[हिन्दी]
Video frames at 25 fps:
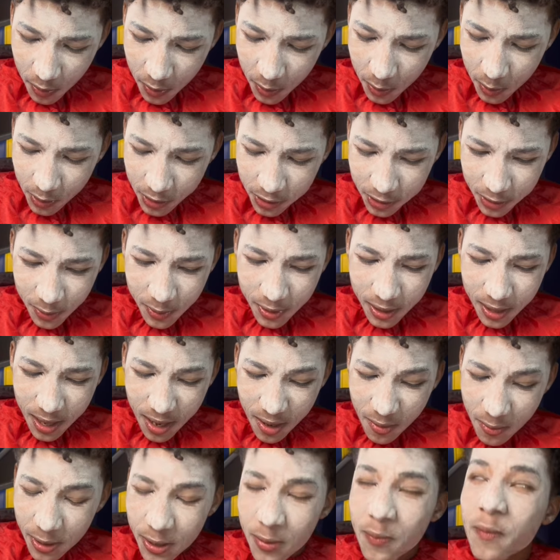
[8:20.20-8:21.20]
पे
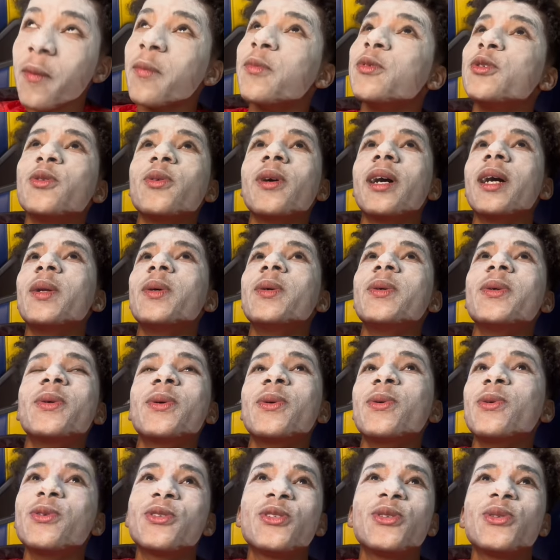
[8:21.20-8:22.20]
बिस्मिल्लाह भाई पबजी वालों
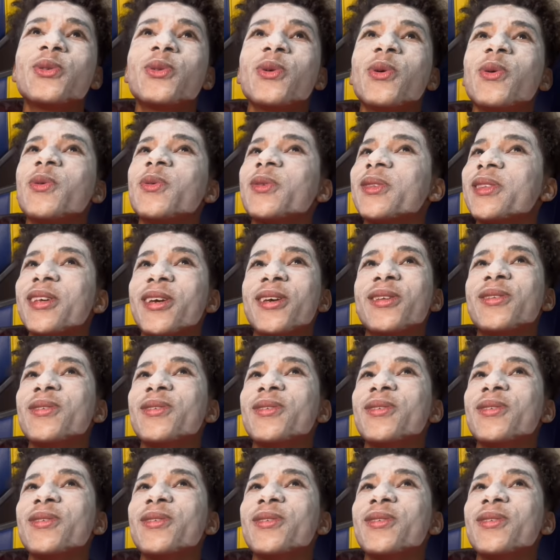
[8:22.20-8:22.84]
कुछ तो दे